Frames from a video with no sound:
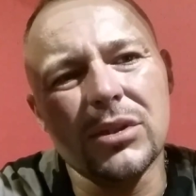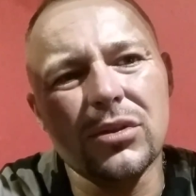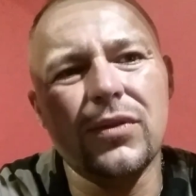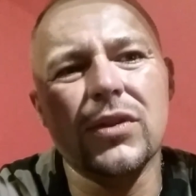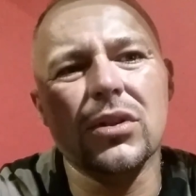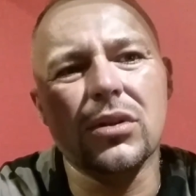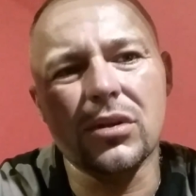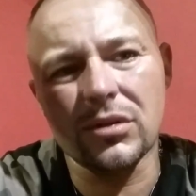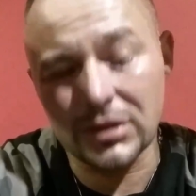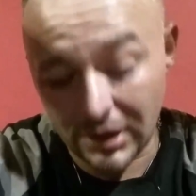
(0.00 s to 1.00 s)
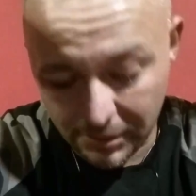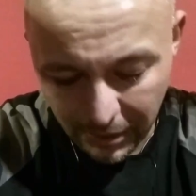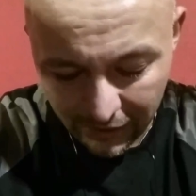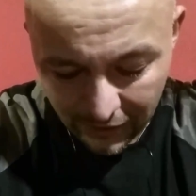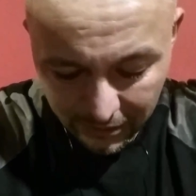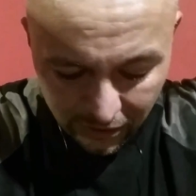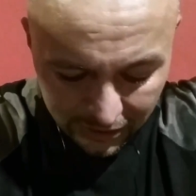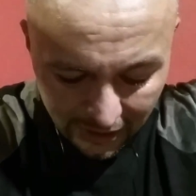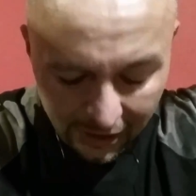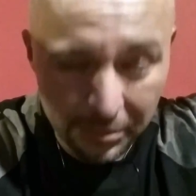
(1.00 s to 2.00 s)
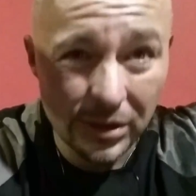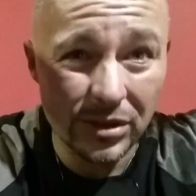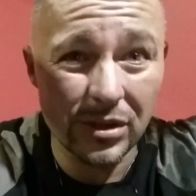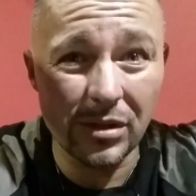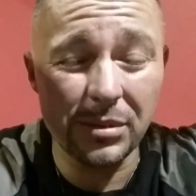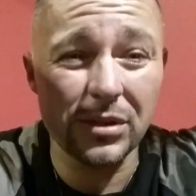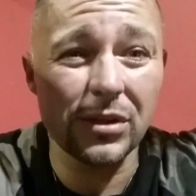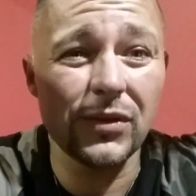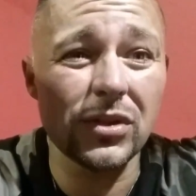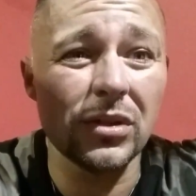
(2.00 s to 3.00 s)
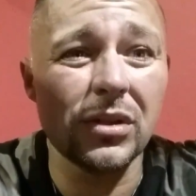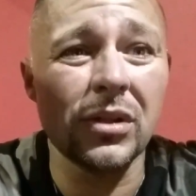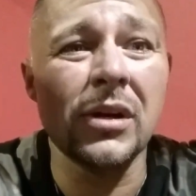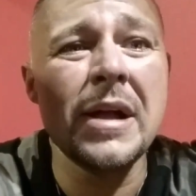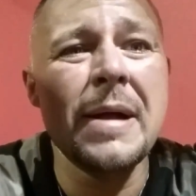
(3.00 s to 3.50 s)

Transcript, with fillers: No ćwiczonko kozak. Powiem Wam kozak, będziecie robić to ćwiczonko